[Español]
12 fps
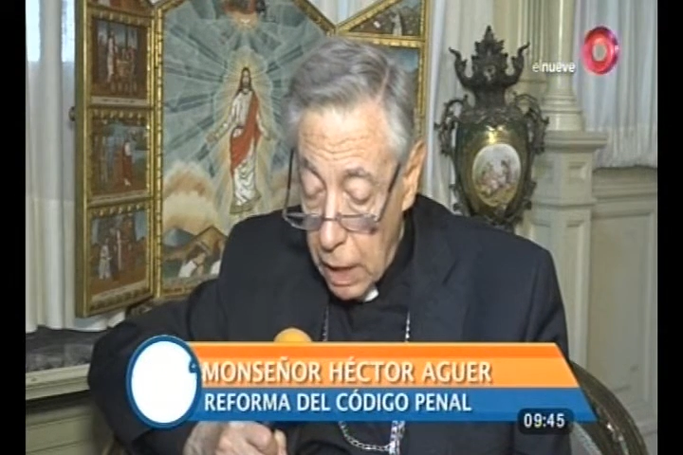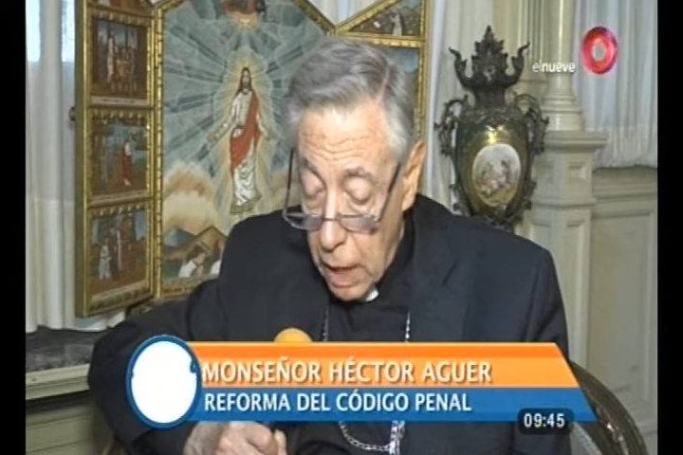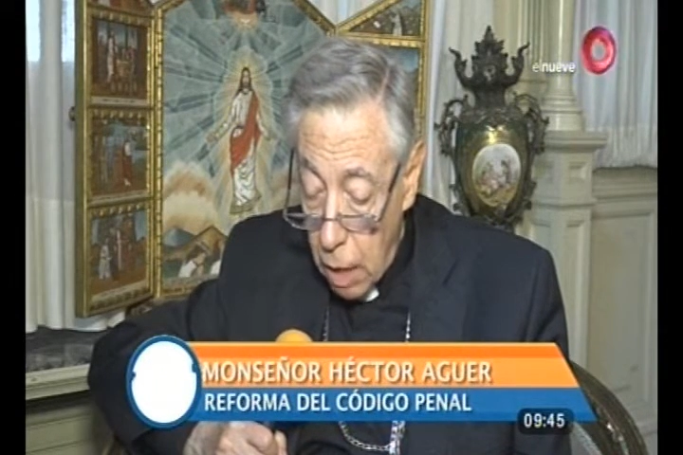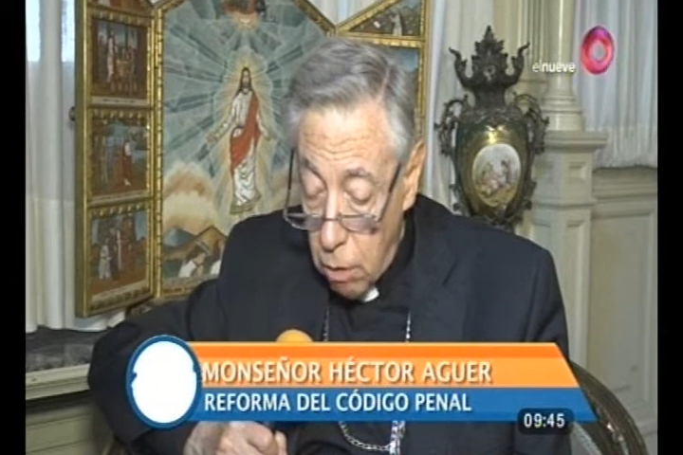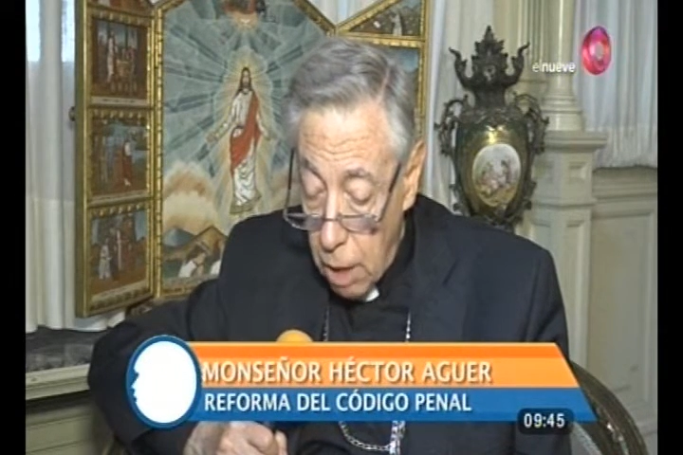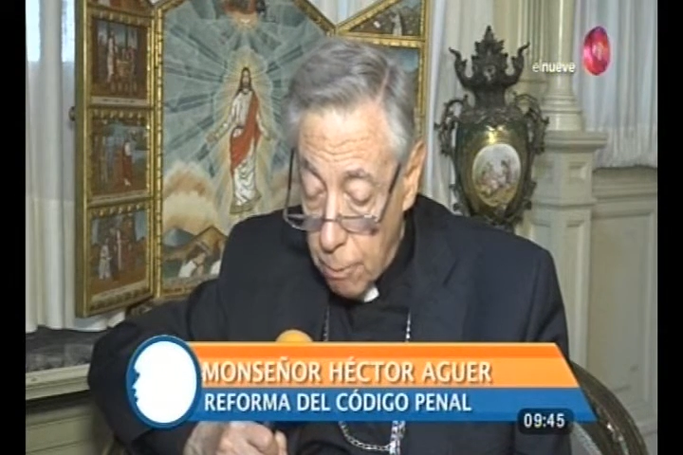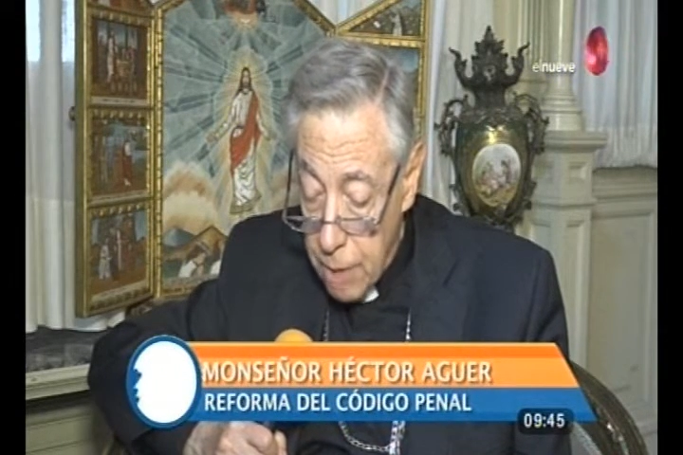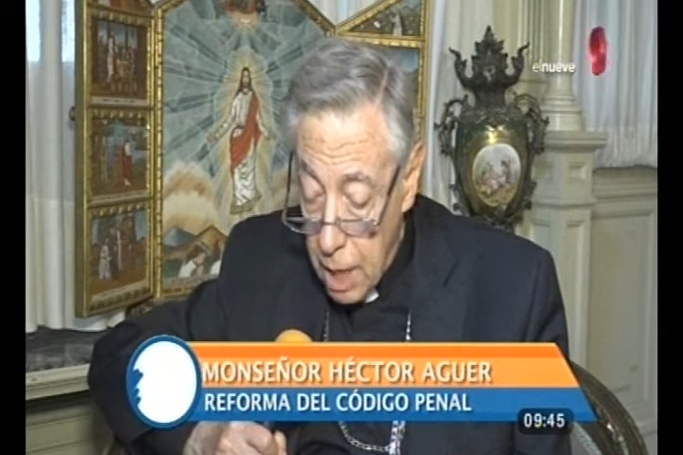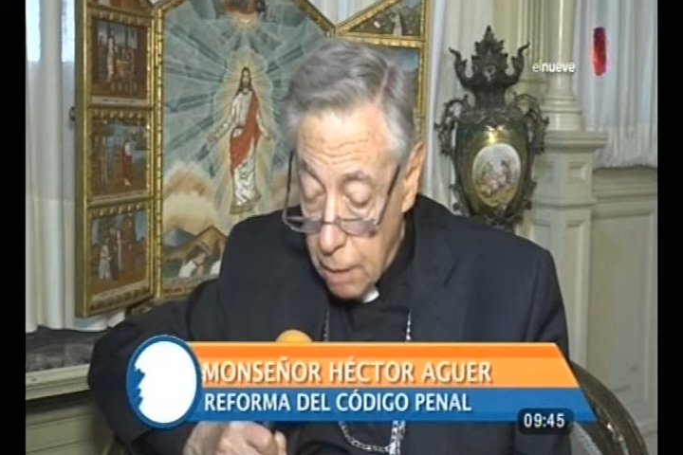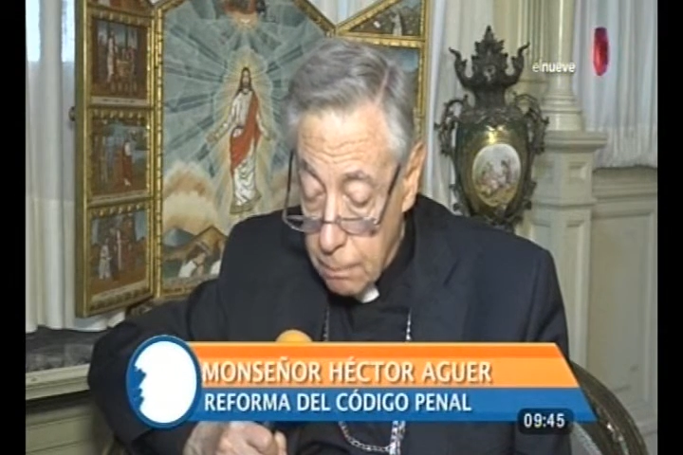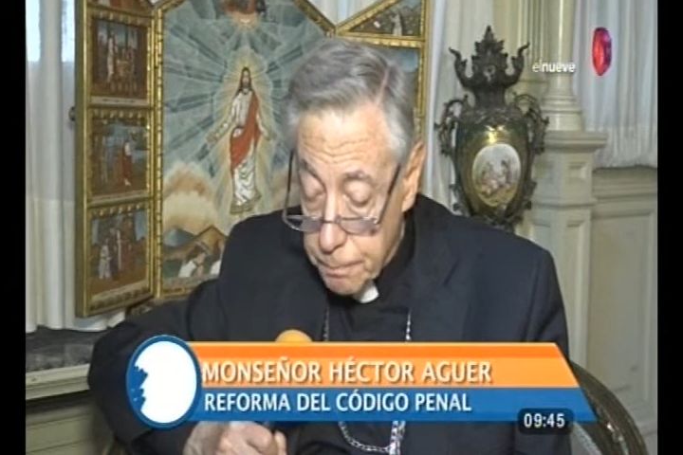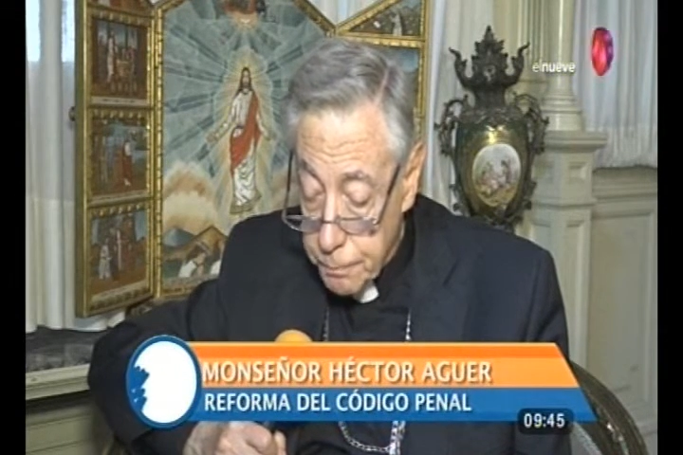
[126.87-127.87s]
Ahora
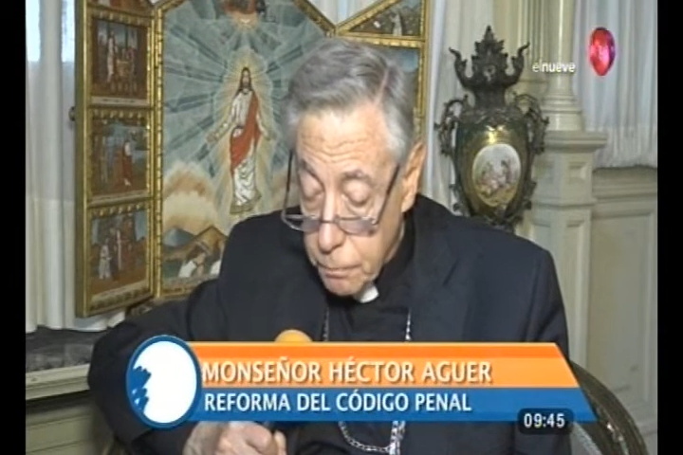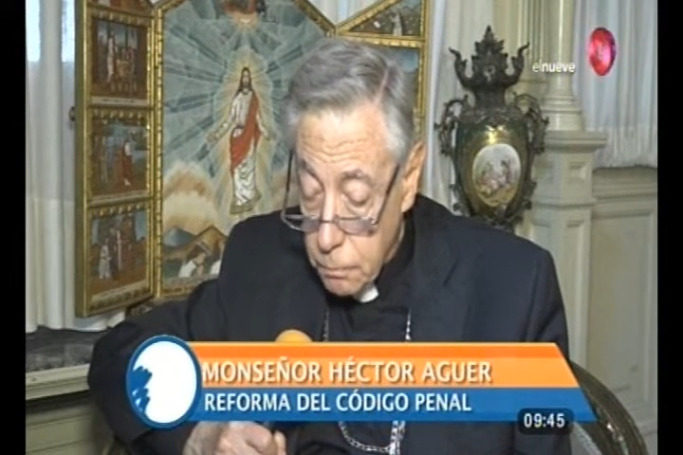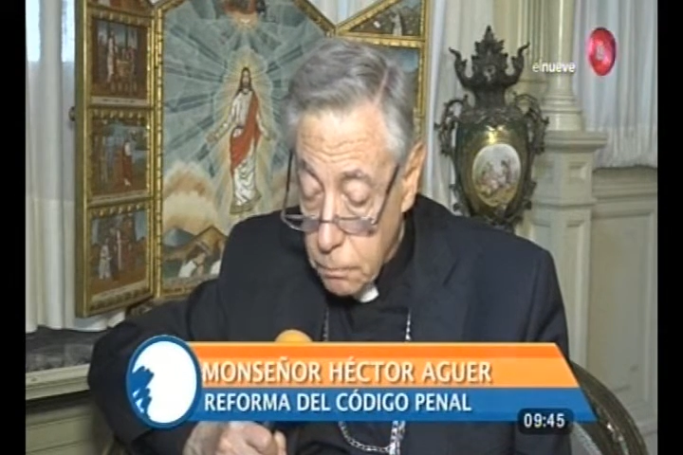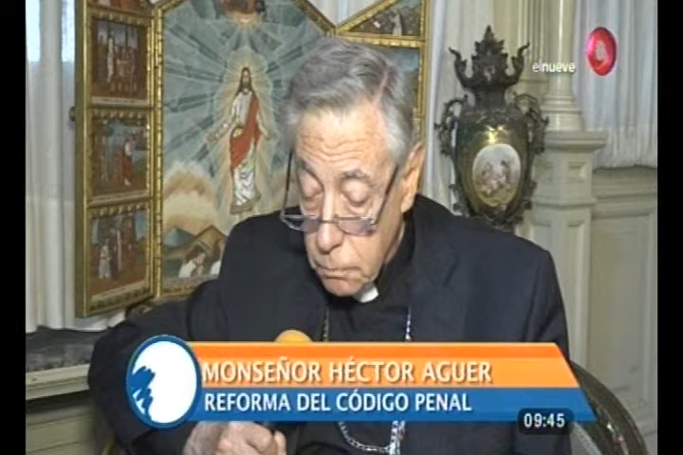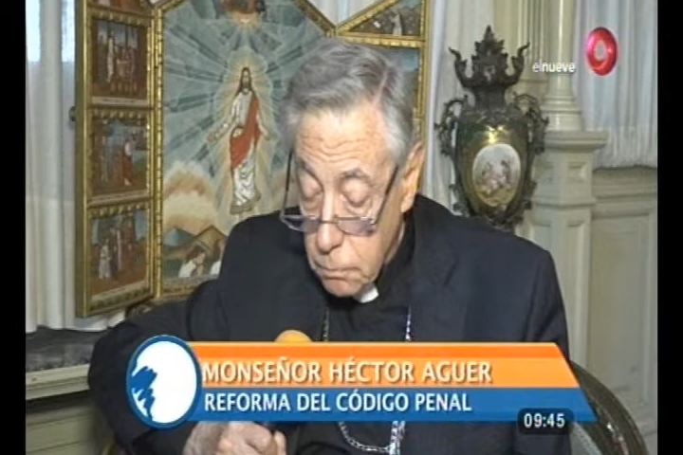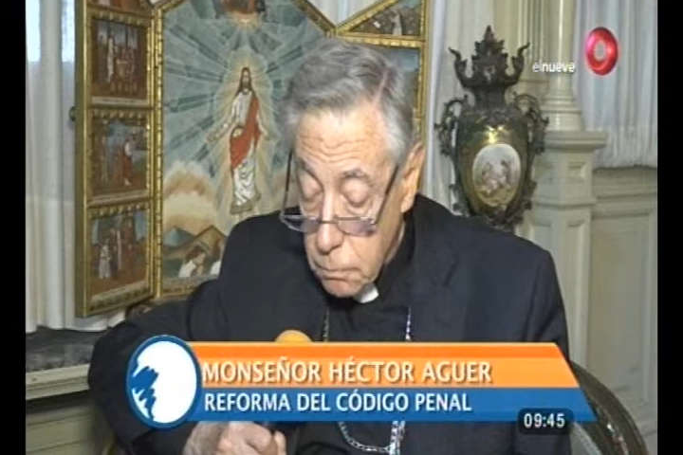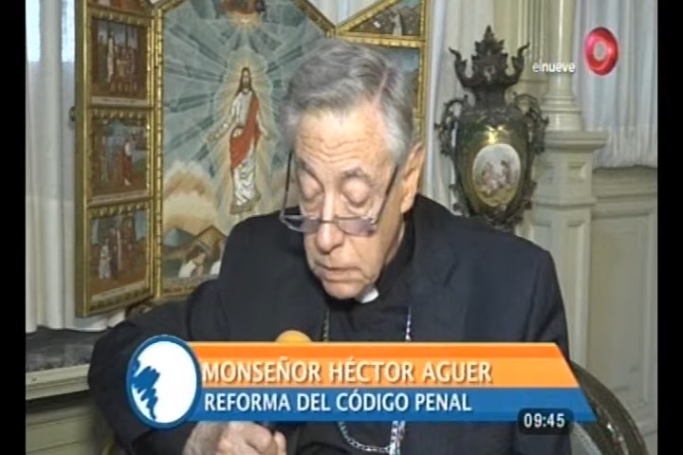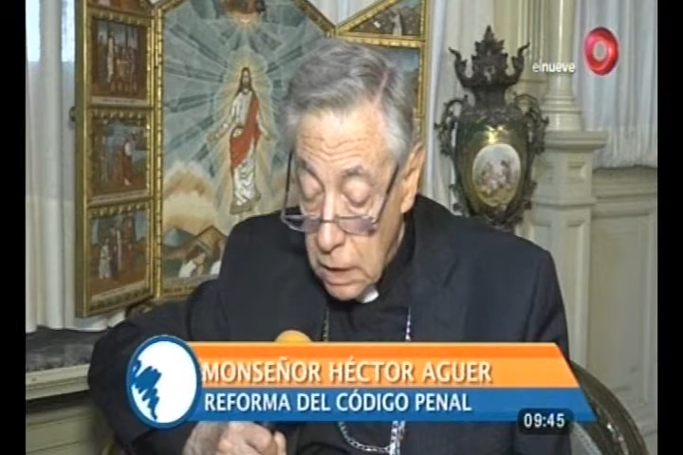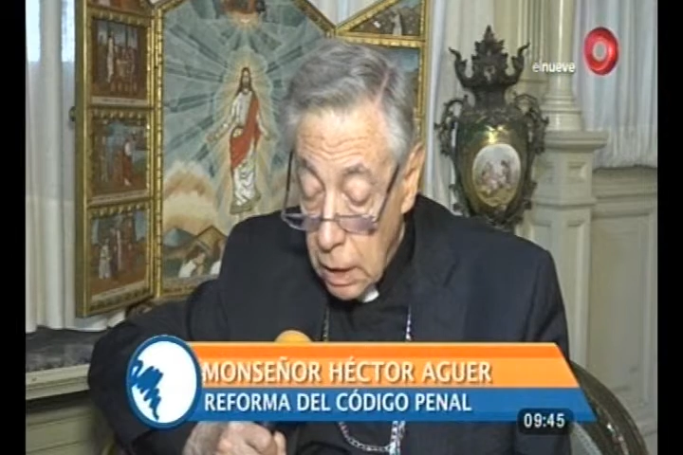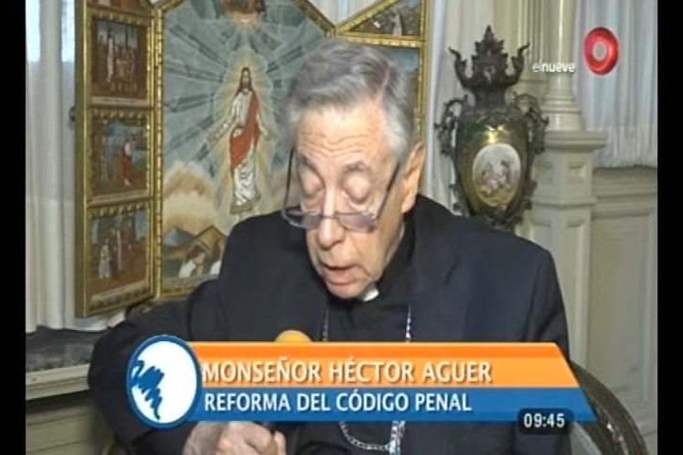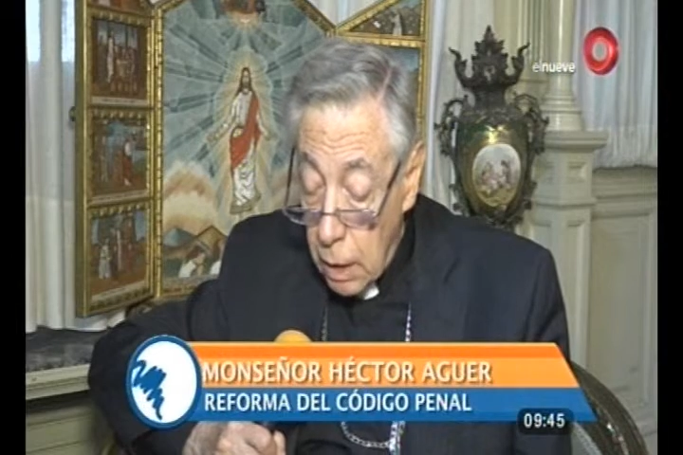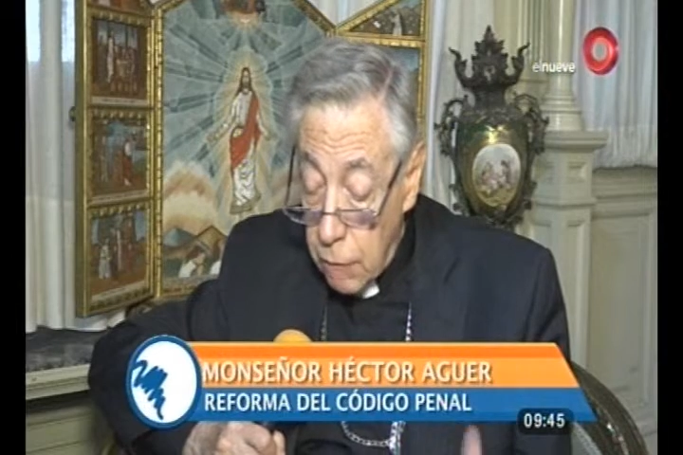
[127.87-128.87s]
bien,
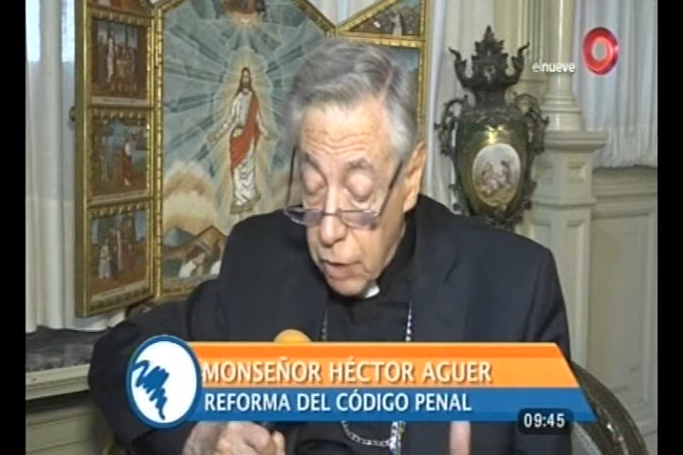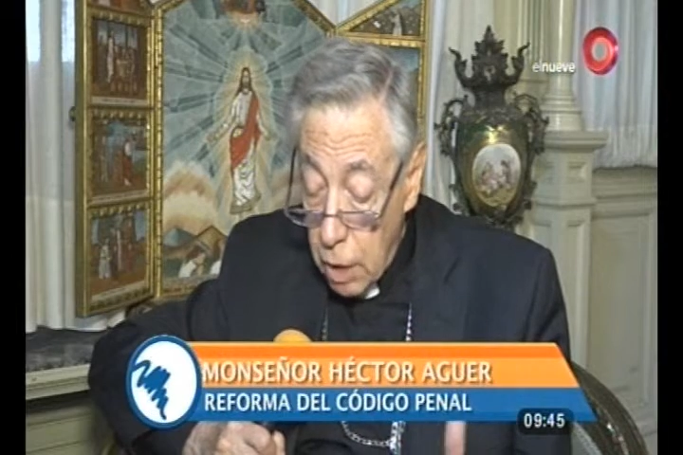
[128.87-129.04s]
se